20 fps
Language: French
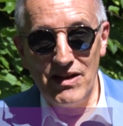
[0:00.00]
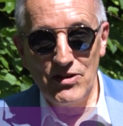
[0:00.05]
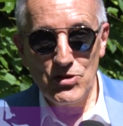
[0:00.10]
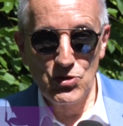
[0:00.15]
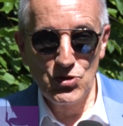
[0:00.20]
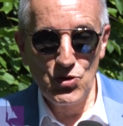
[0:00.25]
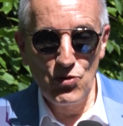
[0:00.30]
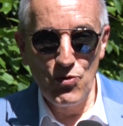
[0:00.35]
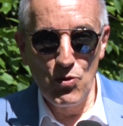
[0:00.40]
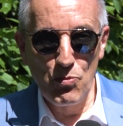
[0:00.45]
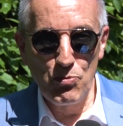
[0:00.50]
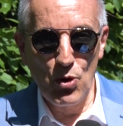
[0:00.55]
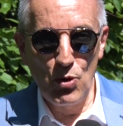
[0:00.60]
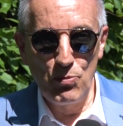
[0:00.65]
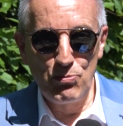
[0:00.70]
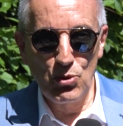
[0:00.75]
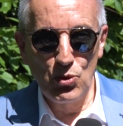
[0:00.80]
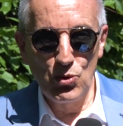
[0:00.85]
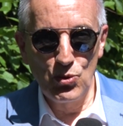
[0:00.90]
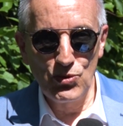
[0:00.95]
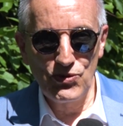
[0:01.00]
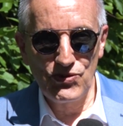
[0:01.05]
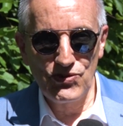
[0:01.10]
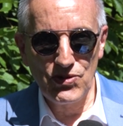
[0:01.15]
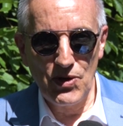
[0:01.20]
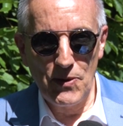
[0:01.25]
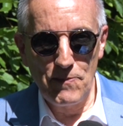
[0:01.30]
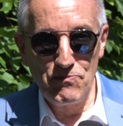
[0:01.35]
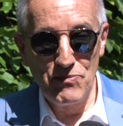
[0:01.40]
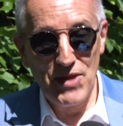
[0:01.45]
Je vous
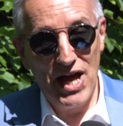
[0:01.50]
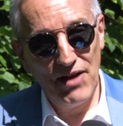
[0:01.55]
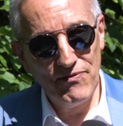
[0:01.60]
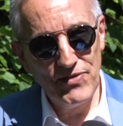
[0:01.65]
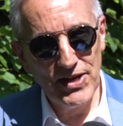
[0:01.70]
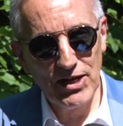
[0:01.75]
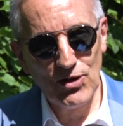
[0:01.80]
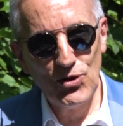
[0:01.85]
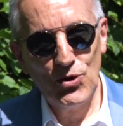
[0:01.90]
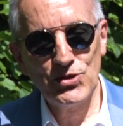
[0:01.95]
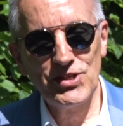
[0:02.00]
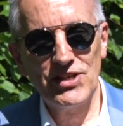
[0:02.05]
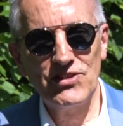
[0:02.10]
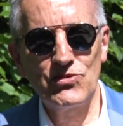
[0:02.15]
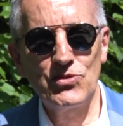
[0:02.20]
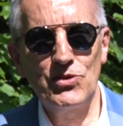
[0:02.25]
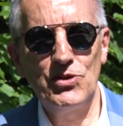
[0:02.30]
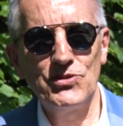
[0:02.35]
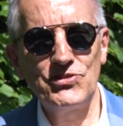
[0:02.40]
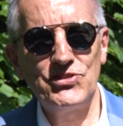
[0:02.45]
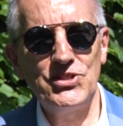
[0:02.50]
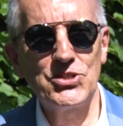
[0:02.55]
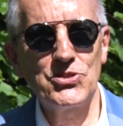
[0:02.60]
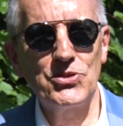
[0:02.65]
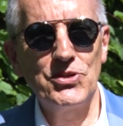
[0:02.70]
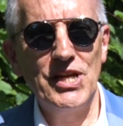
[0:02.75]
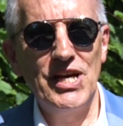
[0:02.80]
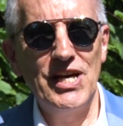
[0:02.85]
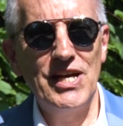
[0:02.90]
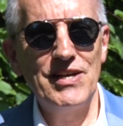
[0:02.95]
propose, avec l'Orchestre de
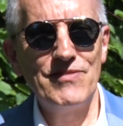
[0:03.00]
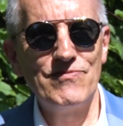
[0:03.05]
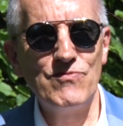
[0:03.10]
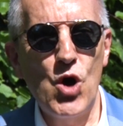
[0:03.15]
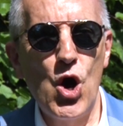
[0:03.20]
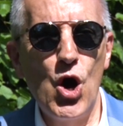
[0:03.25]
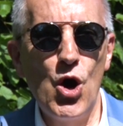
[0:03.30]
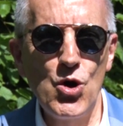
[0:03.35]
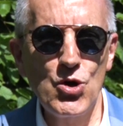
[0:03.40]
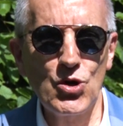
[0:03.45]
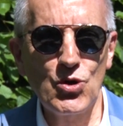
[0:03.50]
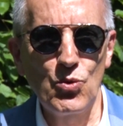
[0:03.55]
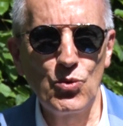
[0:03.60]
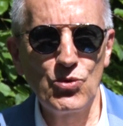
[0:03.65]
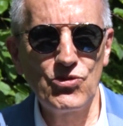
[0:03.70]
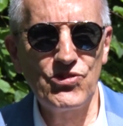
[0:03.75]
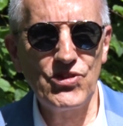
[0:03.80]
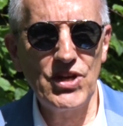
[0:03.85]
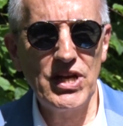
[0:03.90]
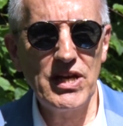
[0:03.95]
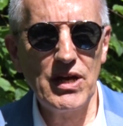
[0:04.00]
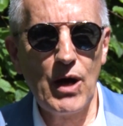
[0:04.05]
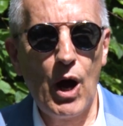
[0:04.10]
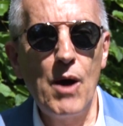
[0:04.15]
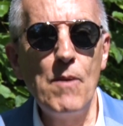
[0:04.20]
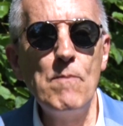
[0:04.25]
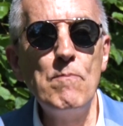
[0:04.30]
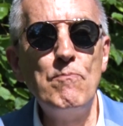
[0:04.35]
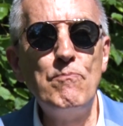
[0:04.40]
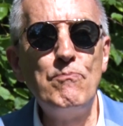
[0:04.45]
Nancy-Genève, un concert
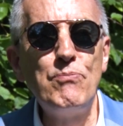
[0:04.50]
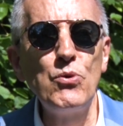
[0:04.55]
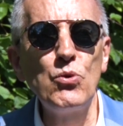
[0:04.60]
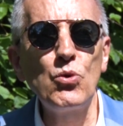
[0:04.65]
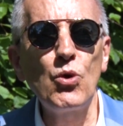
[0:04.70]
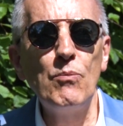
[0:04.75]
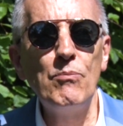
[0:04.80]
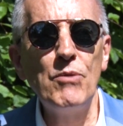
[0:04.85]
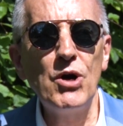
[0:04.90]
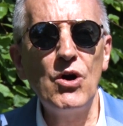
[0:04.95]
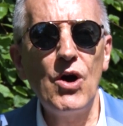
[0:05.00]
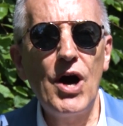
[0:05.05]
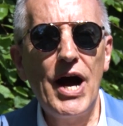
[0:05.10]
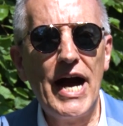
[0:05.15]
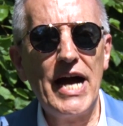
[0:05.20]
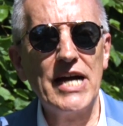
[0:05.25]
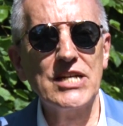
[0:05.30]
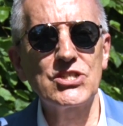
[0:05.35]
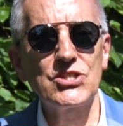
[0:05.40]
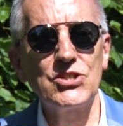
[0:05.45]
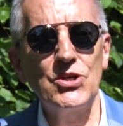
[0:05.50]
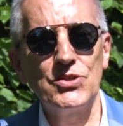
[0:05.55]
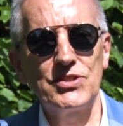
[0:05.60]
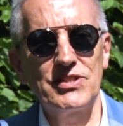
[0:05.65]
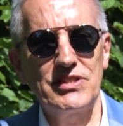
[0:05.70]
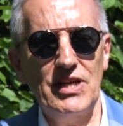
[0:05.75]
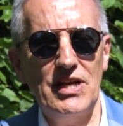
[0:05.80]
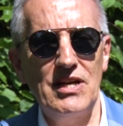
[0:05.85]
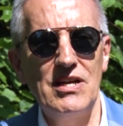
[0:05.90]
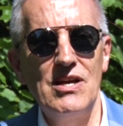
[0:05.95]
purement
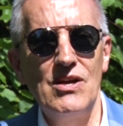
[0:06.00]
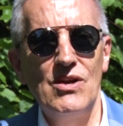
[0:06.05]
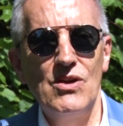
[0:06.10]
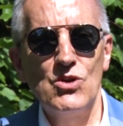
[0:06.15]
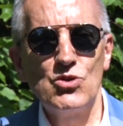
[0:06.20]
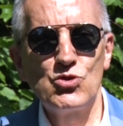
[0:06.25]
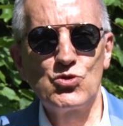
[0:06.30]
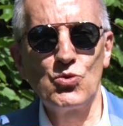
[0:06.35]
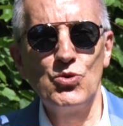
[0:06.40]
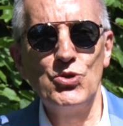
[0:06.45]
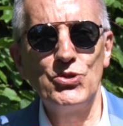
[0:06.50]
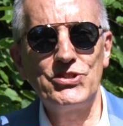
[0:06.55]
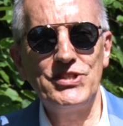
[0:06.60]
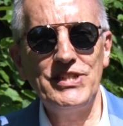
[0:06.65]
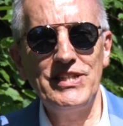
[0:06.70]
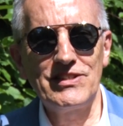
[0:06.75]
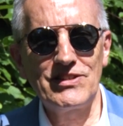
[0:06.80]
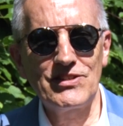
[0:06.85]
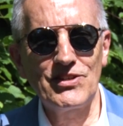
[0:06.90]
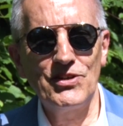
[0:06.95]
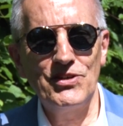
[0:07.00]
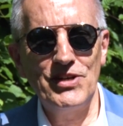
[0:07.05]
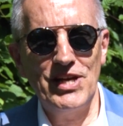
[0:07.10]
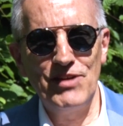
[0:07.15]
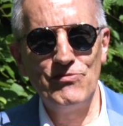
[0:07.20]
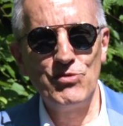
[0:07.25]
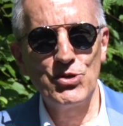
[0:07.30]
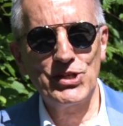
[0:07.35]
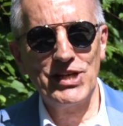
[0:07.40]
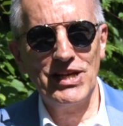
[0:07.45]
argentin, sous le titre
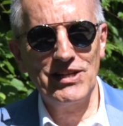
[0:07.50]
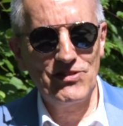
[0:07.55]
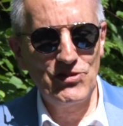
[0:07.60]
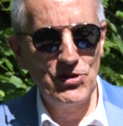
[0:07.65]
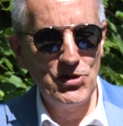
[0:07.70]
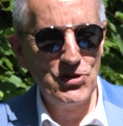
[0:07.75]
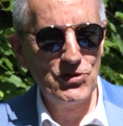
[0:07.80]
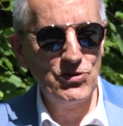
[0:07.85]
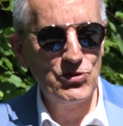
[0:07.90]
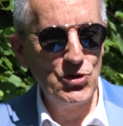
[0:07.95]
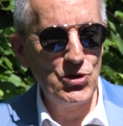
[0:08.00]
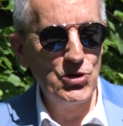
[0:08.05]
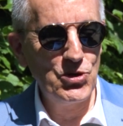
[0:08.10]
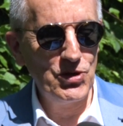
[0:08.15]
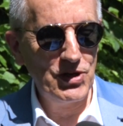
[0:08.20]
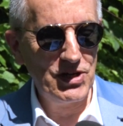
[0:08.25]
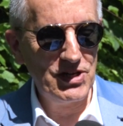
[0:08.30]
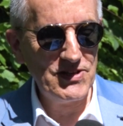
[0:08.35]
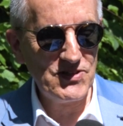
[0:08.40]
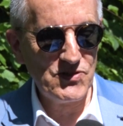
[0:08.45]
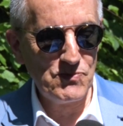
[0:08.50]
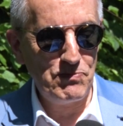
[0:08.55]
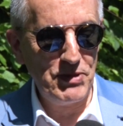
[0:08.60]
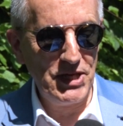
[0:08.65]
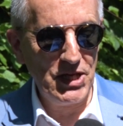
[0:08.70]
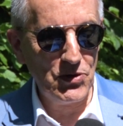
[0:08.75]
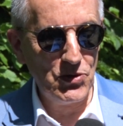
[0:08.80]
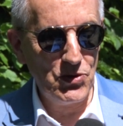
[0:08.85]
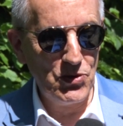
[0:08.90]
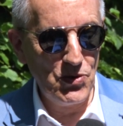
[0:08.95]
évocateur de
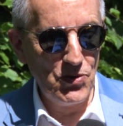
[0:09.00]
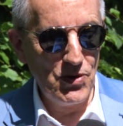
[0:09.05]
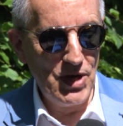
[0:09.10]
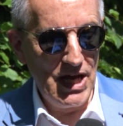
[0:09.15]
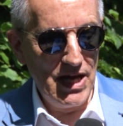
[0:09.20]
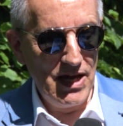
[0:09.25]
Respiro,